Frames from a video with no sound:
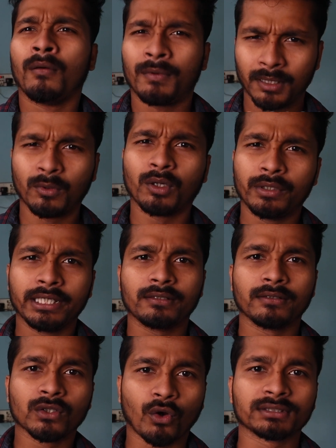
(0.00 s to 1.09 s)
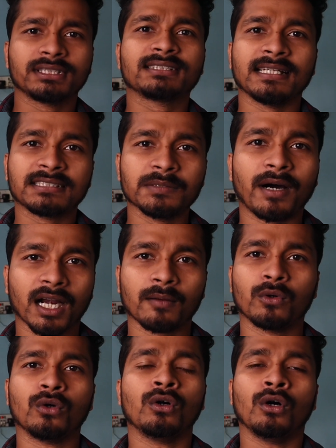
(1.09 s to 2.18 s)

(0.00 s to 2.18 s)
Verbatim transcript: মানে মোটামুটি একটু কনসিস্টেন্সি বাড়াবো